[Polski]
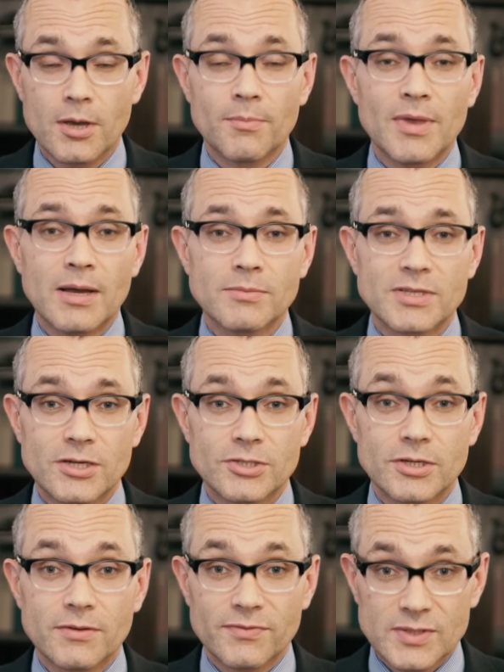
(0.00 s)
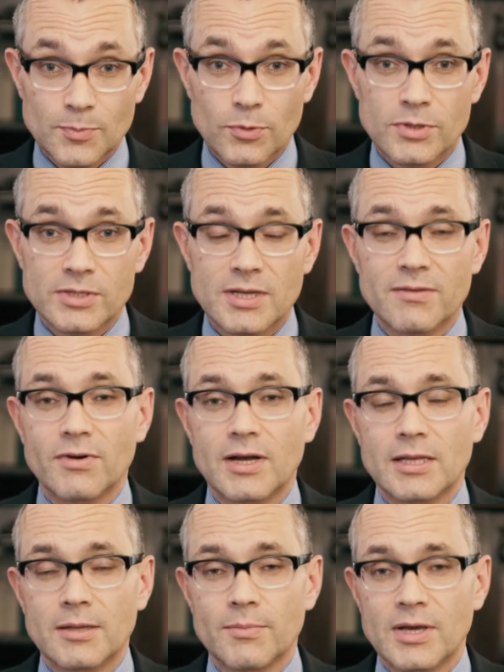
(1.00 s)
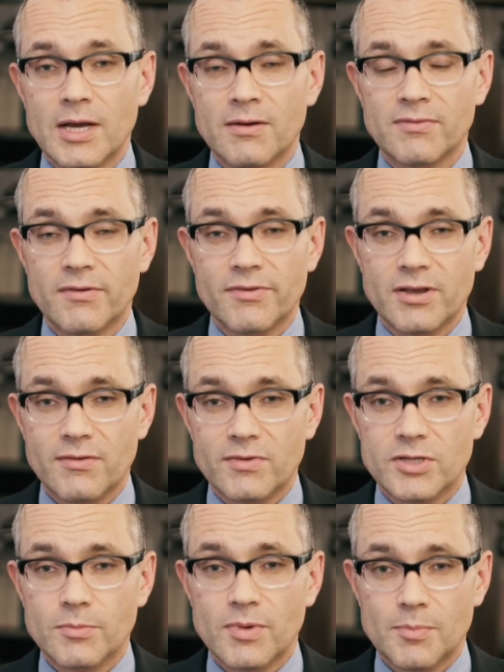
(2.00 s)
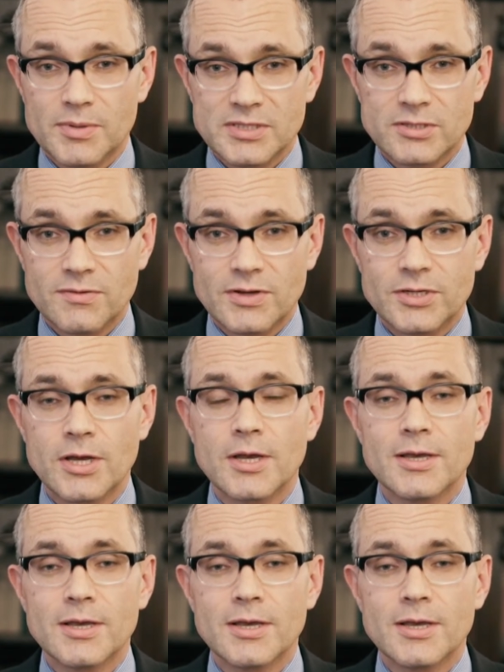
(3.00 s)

Miałam zaszczyt wspólnie z adwokatem Michałem Wawrykiewiczem reprezentować